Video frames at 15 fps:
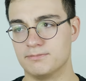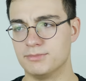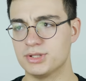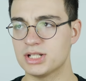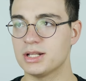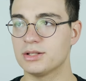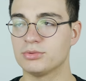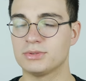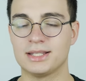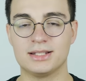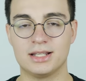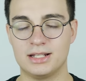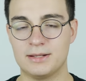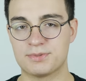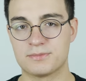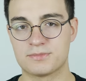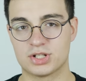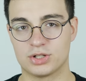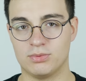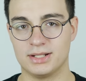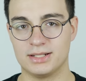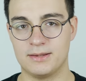Myślę tutaj najlepszym
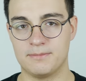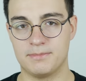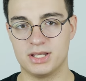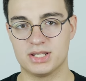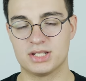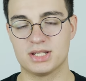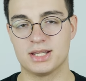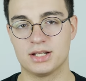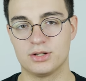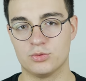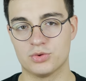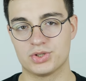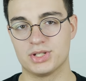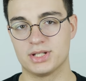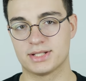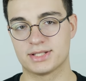przykładem będzie głośnik